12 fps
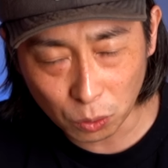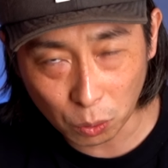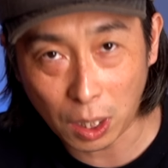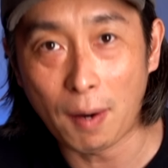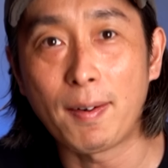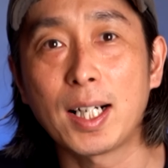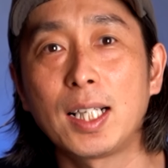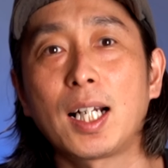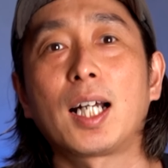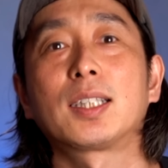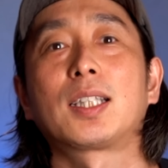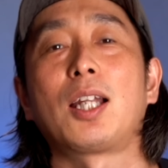んど変わらな
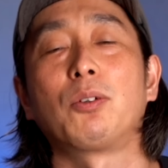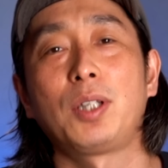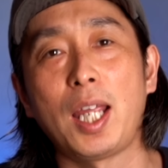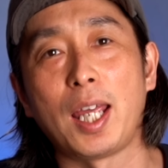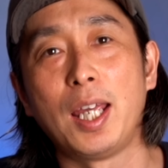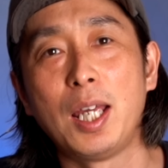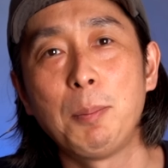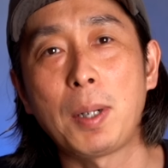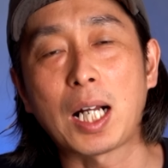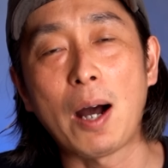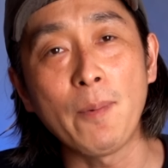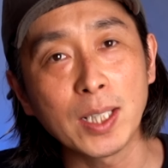かったので、ま
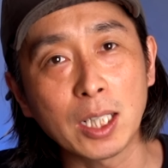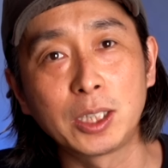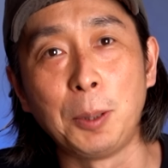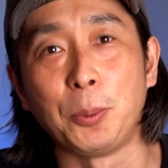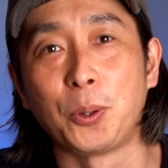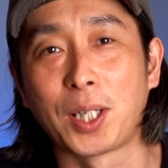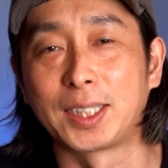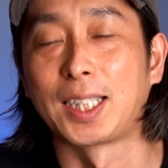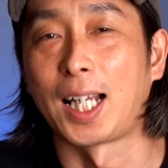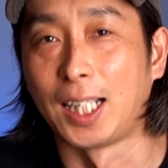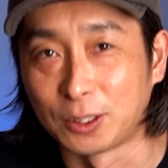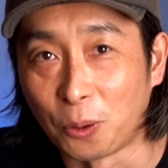あ、買わなくてもよかっ
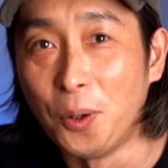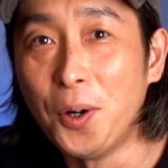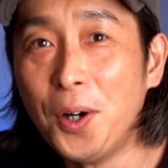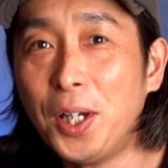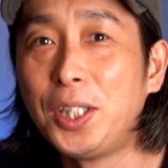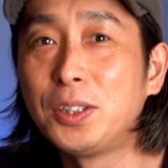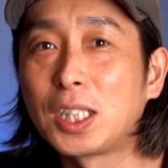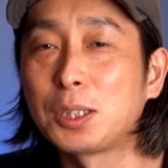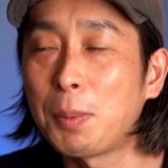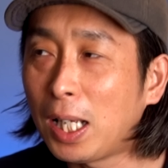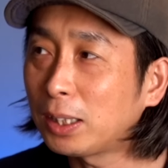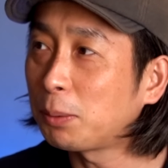たかなという感じ。
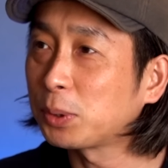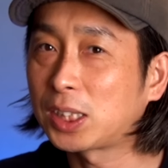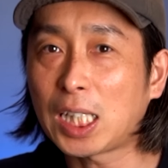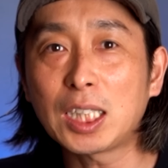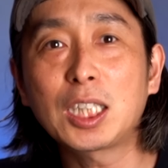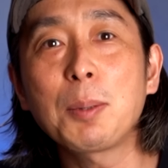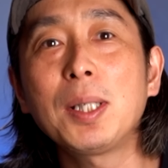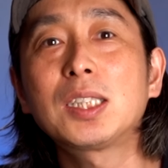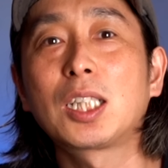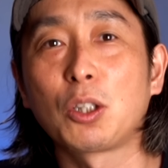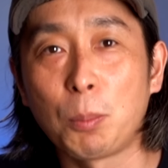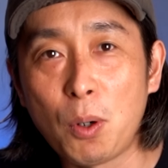まあ、でも使ってま
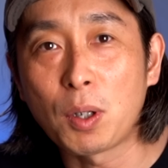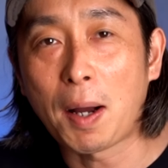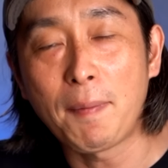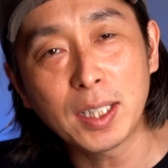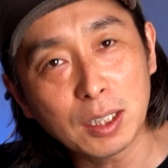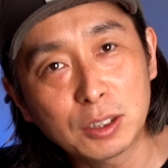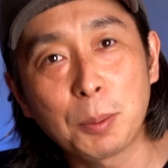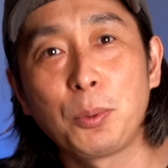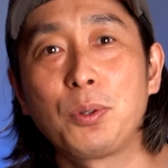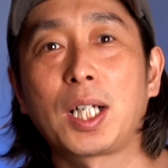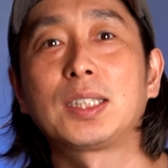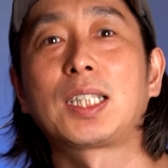すけども、買わなくても
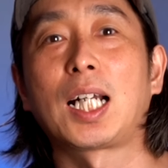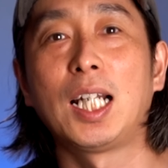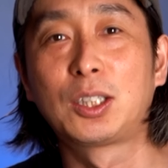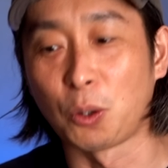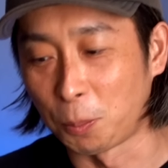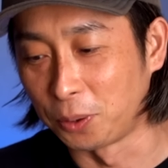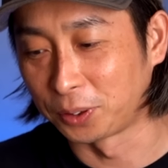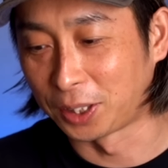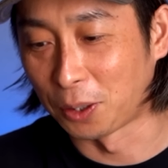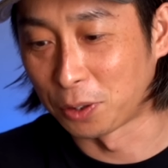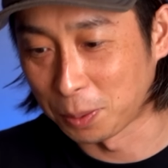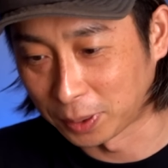よかったかなと思っ
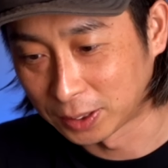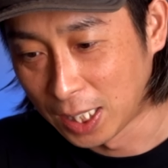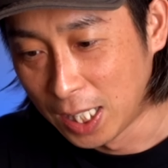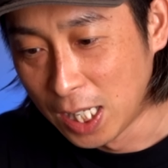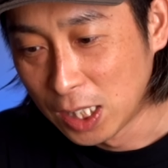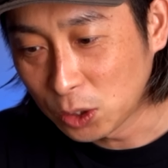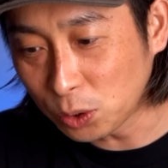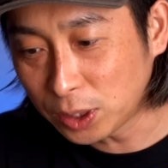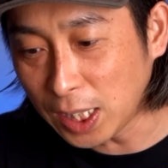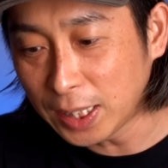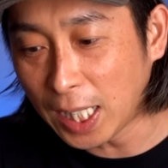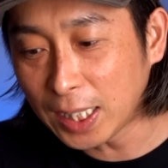ております。そし
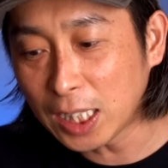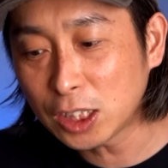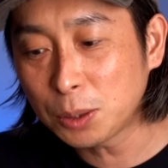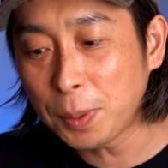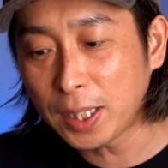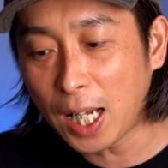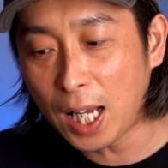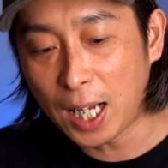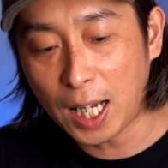て7つ目が、